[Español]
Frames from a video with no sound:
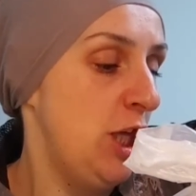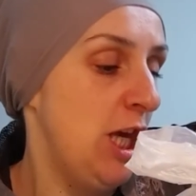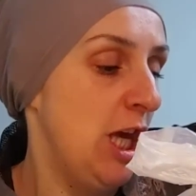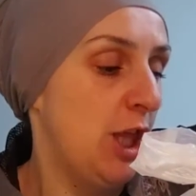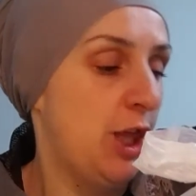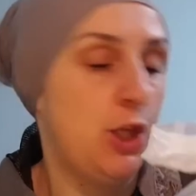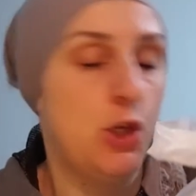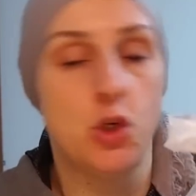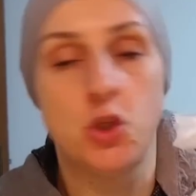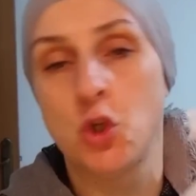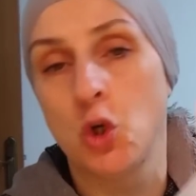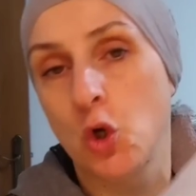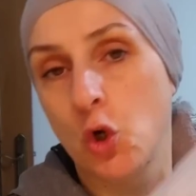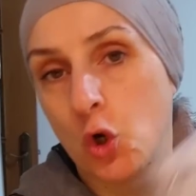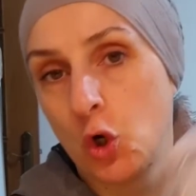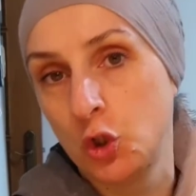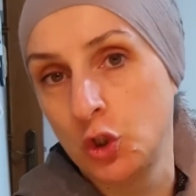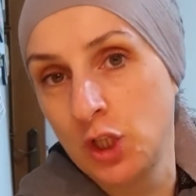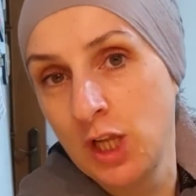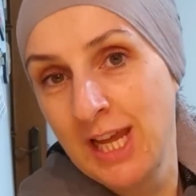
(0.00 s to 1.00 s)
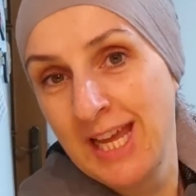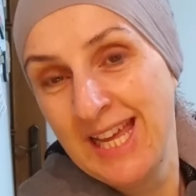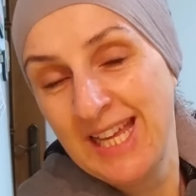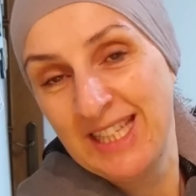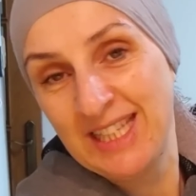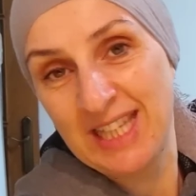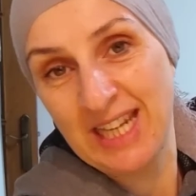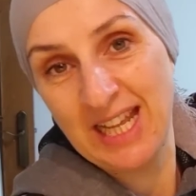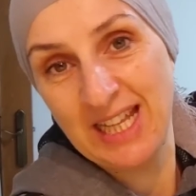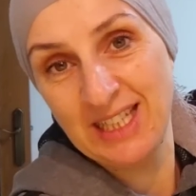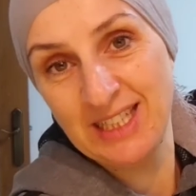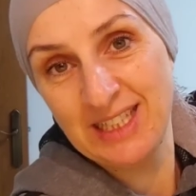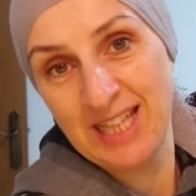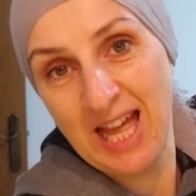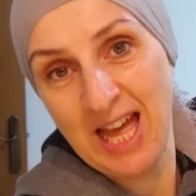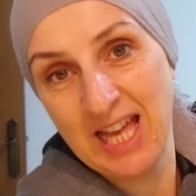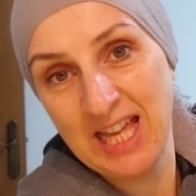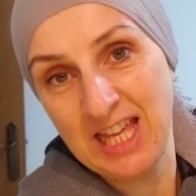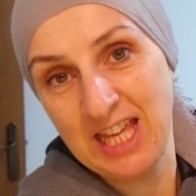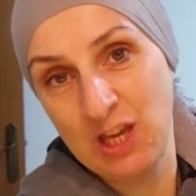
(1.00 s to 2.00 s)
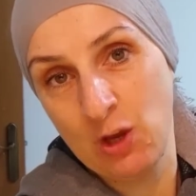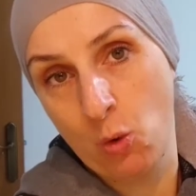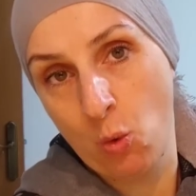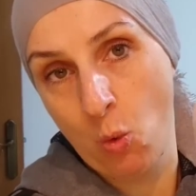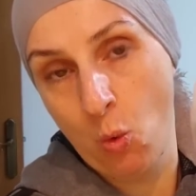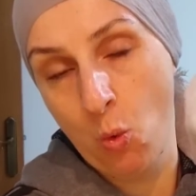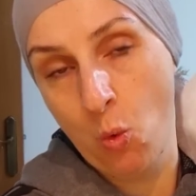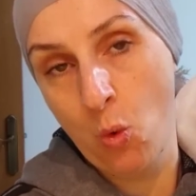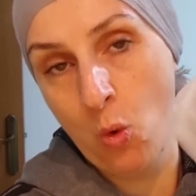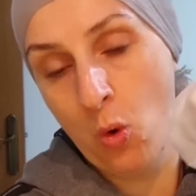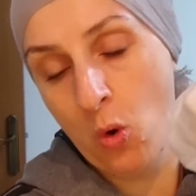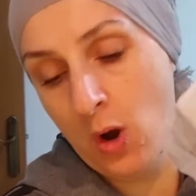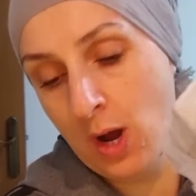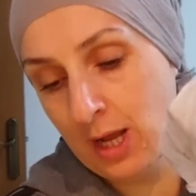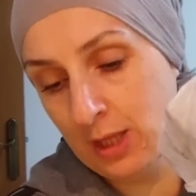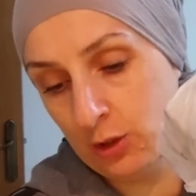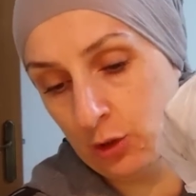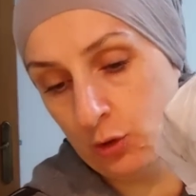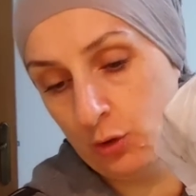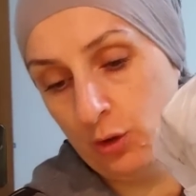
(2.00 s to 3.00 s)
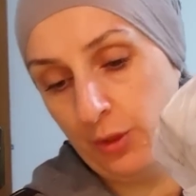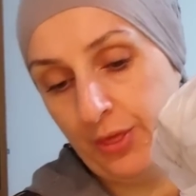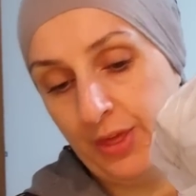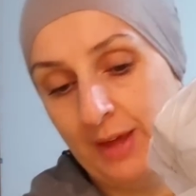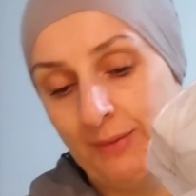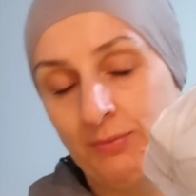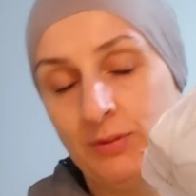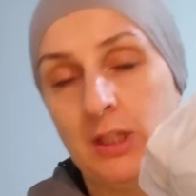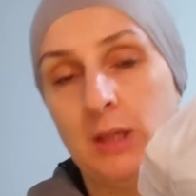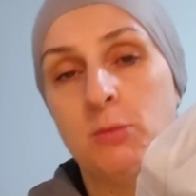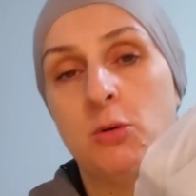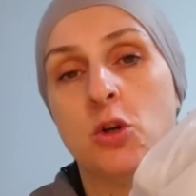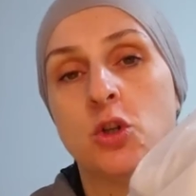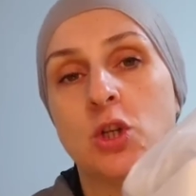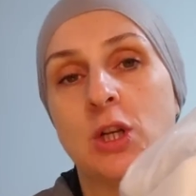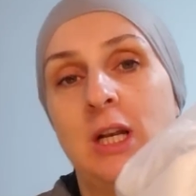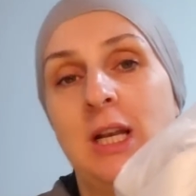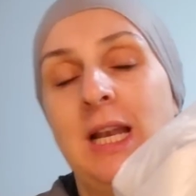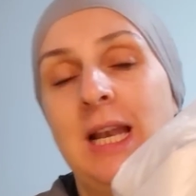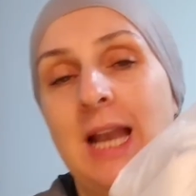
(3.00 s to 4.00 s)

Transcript: 18,34 céntimos